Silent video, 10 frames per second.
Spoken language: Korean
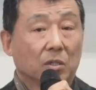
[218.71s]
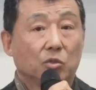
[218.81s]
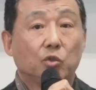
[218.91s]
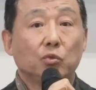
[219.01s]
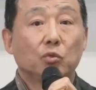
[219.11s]

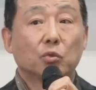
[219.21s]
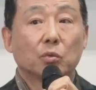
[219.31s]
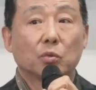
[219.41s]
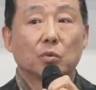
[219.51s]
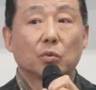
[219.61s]

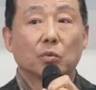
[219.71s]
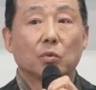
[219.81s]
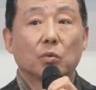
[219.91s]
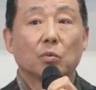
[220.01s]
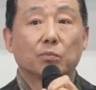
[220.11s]
중국
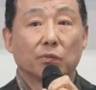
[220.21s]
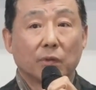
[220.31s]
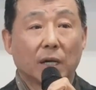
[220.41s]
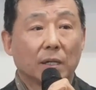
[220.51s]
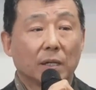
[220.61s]

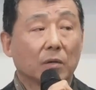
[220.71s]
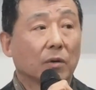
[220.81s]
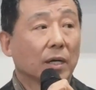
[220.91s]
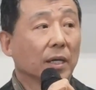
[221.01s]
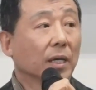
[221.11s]

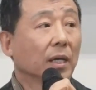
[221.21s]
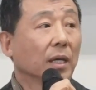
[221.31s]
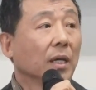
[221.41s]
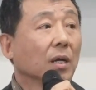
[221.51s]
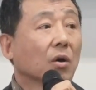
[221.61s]
북한과의